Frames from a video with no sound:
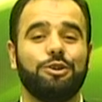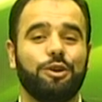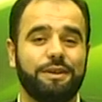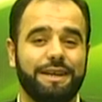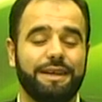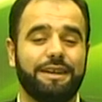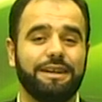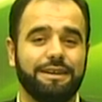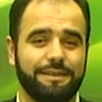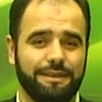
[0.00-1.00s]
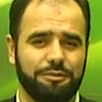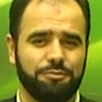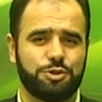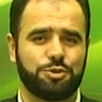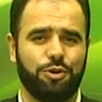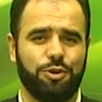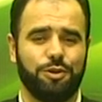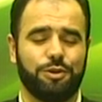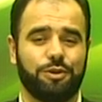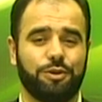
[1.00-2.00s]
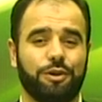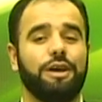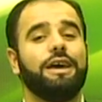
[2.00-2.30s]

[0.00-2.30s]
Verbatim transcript: yönelerek kılınmış oldu.